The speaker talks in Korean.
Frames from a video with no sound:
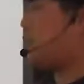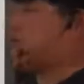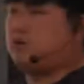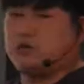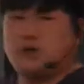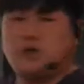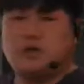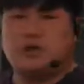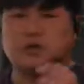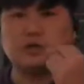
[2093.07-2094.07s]
거죠.
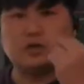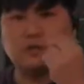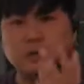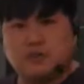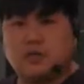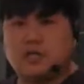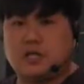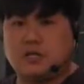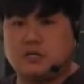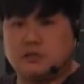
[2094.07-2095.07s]
그러니까 정답이 3번이
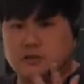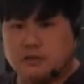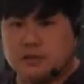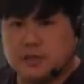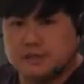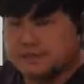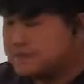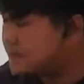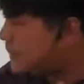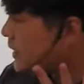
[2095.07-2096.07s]
되는 건 겁니다.
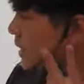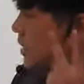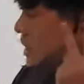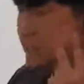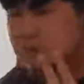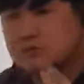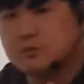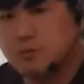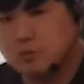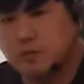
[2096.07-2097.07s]
이 부분을
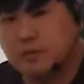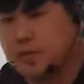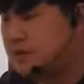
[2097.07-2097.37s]
못 보면